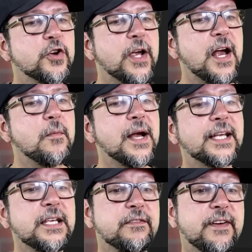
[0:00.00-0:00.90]
Joelma
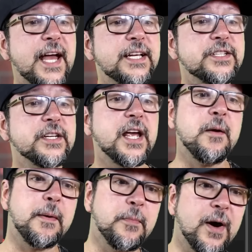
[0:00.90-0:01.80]
e Ivete é
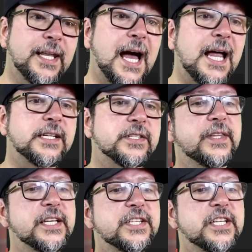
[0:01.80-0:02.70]
uma boa análise.
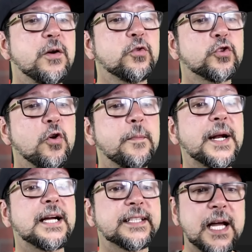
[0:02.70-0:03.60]
Desceu o tom
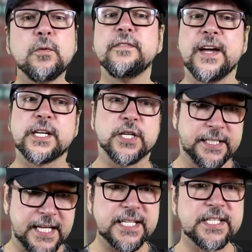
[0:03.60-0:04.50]
para cantar com Ivete.
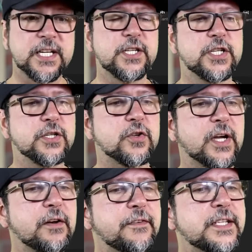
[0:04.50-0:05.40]
Interessante isso, eu
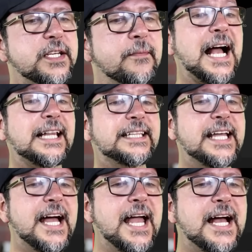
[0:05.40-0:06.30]
quero fazer.
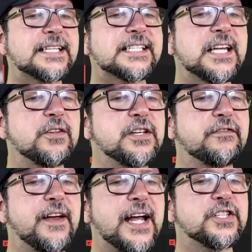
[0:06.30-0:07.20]
Cadê a reação de
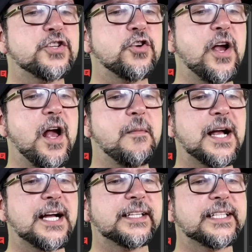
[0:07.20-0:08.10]
Ivete e Joelma
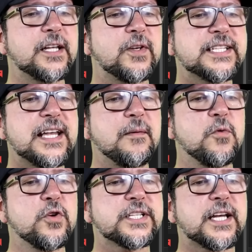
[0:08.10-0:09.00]
cantando essa
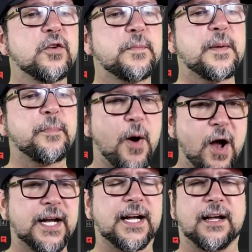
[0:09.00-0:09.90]
música no
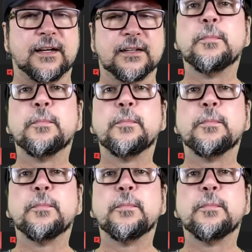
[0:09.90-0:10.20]
Pipoca?